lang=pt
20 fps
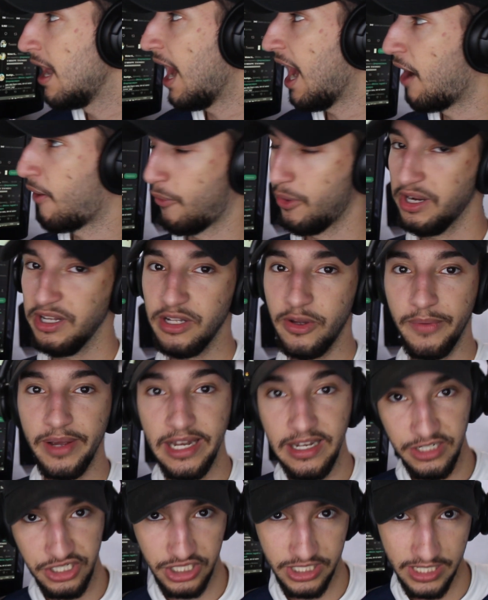Agora não,
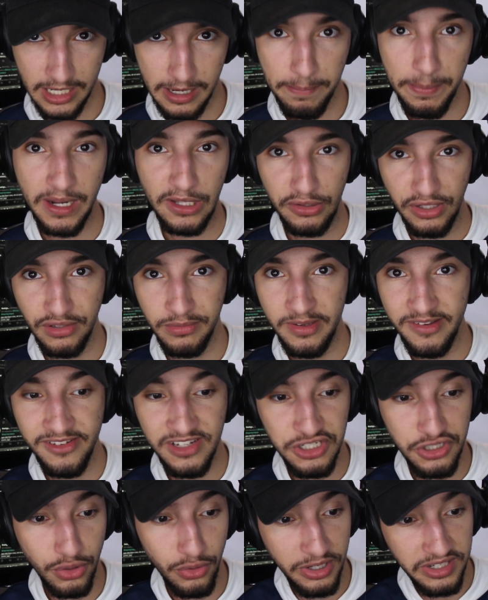ele chega para
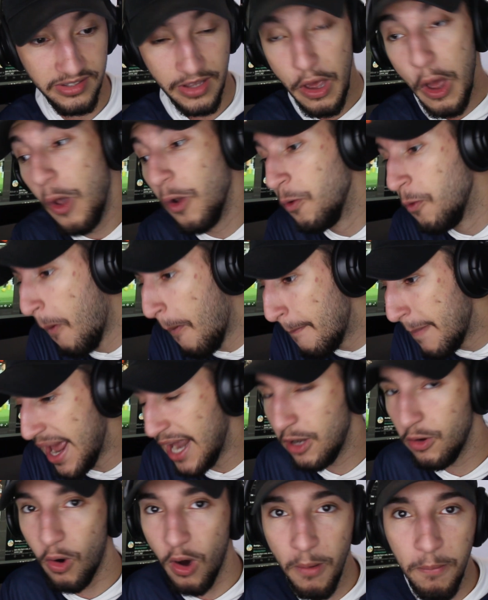2022 no
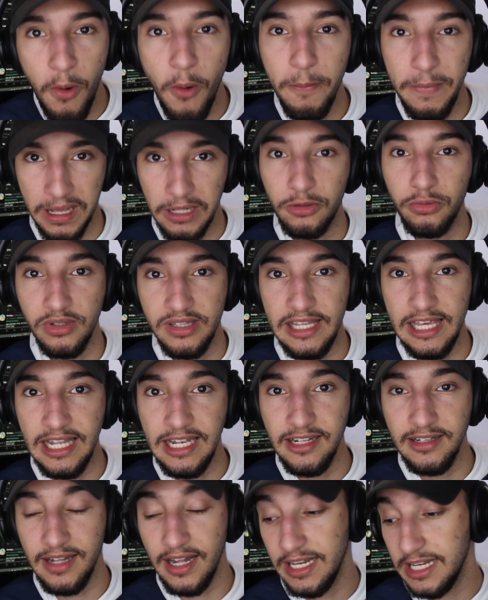melhor momento
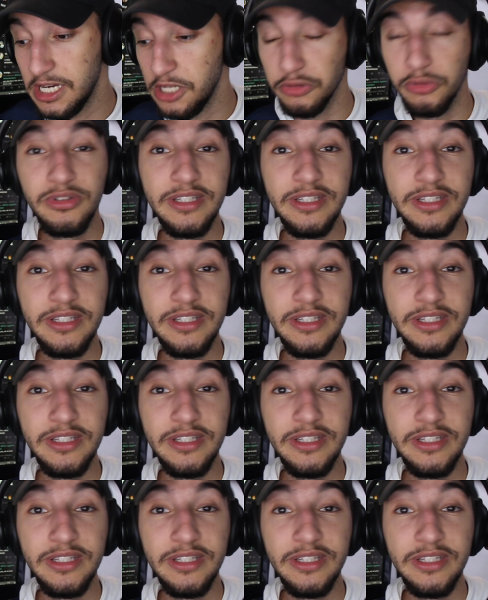dele, tá ligado?